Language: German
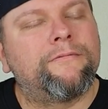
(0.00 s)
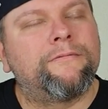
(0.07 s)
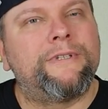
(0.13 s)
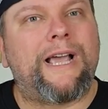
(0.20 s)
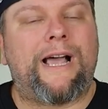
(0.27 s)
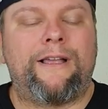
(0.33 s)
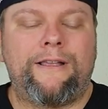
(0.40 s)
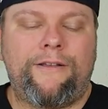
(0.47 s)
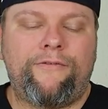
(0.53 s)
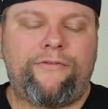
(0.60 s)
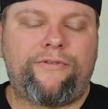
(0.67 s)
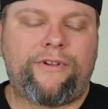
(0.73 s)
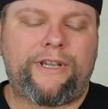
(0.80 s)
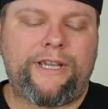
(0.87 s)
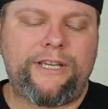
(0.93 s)
Ja,
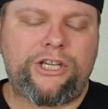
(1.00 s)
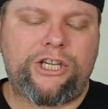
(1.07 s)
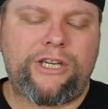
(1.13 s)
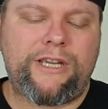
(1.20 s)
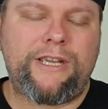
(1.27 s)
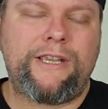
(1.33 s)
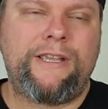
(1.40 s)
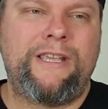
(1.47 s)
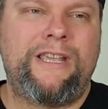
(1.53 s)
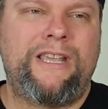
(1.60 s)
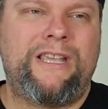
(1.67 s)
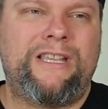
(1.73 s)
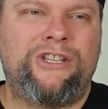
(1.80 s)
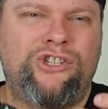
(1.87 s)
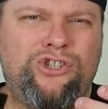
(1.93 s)
frische
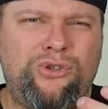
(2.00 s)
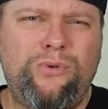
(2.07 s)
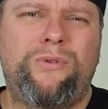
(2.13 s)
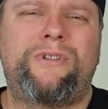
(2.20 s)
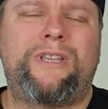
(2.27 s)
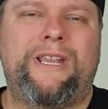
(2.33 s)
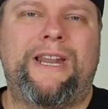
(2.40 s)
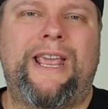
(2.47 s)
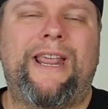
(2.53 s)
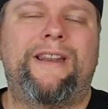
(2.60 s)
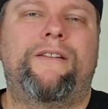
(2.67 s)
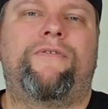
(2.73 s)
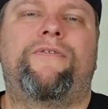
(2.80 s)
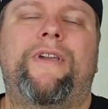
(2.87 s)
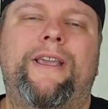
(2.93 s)
Süße im
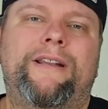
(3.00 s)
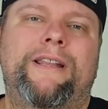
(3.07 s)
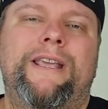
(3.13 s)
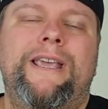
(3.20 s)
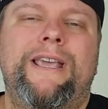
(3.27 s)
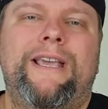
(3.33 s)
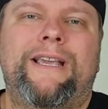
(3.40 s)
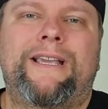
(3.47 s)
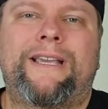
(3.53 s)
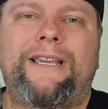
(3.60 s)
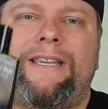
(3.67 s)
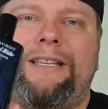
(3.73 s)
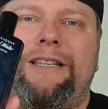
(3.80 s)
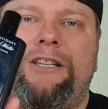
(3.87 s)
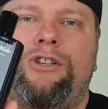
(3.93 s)
Endeffekt.
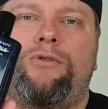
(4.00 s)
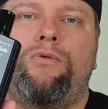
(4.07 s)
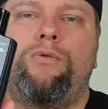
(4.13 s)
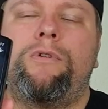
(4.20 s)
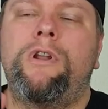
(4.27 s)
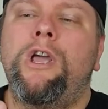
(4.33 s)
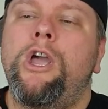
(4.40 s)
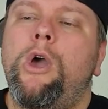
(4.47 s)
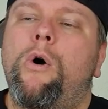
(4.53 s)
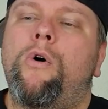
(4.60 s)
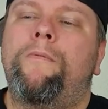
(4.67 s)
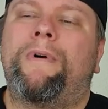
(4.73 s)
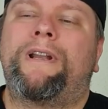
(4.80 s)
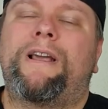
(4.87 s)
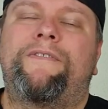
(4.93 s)
Richtig cool.
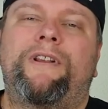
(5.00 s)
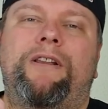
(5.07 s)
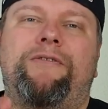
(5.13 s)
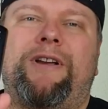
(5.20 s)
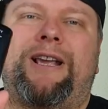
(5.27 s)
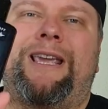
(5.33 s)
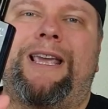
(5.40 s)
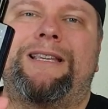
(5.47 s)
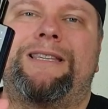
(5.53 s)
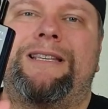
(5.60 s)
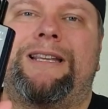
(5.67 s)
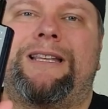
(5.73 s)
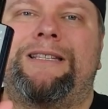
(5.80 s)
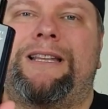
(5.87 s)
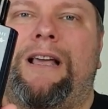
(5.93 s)
Und man darf ja nicht
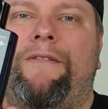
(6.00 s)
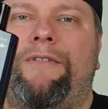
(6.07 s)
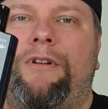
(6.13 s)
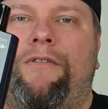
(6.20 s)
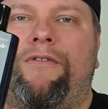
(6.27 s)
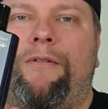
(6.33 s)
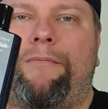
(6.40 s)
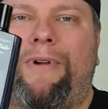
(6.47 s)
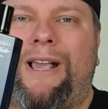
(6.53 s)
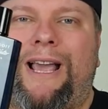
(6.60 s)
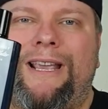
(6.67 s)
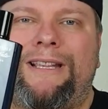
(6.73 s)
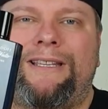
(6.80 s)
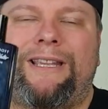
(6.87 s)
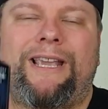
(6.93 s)
vergessen, dass Davidov vom
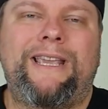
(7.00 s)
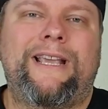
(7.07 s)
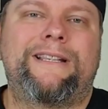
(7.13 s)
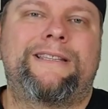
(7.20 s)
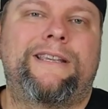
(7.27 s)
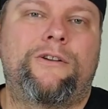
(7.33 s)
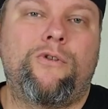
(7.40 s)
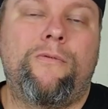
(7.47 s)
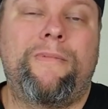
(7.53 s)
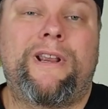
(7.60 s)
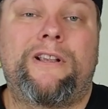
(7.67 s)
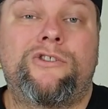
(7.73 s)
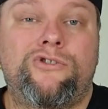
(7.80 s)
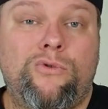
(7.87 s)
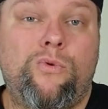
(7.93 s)
Preis her jetzt nicht
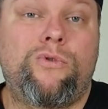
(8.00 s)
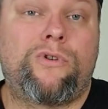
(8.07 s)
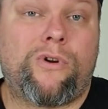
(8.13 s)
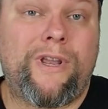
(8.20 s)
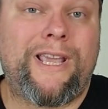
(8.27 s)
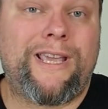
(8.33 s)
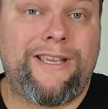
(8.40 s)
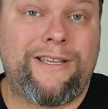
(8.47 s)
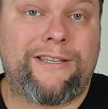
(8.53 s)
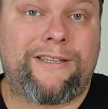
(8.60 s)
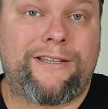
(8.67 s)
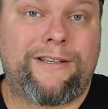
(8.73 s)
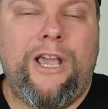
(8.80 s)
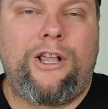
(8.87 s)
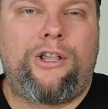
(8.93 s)
unbedingt so teuer
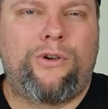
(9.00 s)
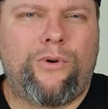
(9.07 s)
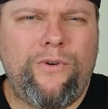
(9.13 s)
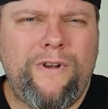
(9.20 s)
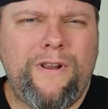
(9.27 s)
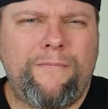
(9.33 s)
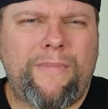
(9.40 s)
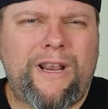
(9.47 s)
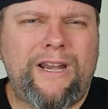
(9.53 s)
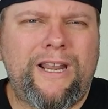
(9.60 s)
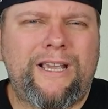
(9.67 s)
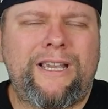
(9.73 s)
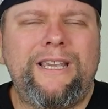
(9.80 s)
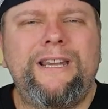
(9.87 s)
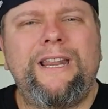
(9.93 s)
ist. Grüne
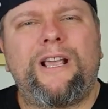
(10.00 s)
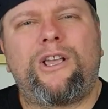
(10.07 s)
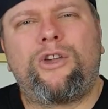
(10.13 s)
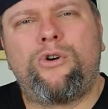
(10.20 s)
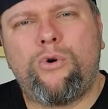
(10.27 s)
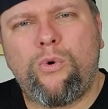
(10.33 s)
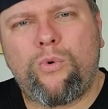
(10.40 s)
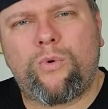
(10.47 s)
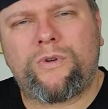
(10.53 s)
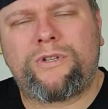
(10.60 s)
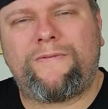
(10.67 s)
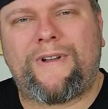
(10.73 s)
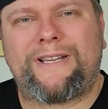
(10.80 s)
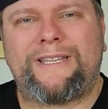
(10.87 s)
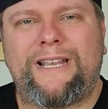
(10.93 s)
Mandarine,
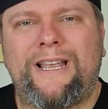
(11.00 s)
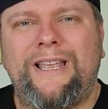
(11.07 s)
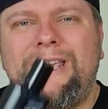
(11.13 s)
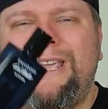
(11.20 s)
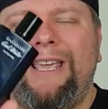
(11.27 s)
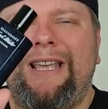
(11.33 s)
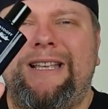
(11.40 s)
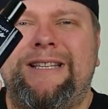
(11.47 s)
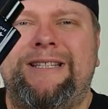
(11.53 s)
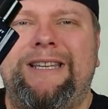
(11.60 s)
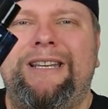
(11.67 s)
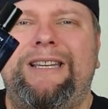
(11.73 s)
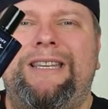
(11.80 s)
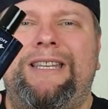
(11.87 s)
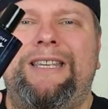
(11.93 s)
Kokoswasser
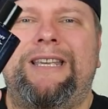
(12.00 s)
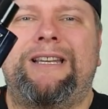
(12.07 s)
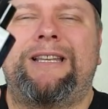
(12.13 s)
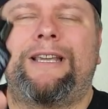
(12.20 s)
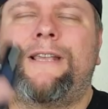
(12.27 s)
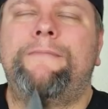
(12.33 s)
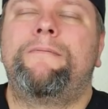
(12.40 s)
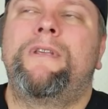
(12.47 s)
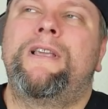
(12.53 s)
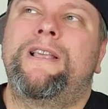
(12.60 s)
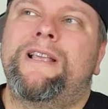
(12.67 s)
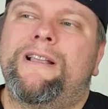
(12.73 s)
sind hier drin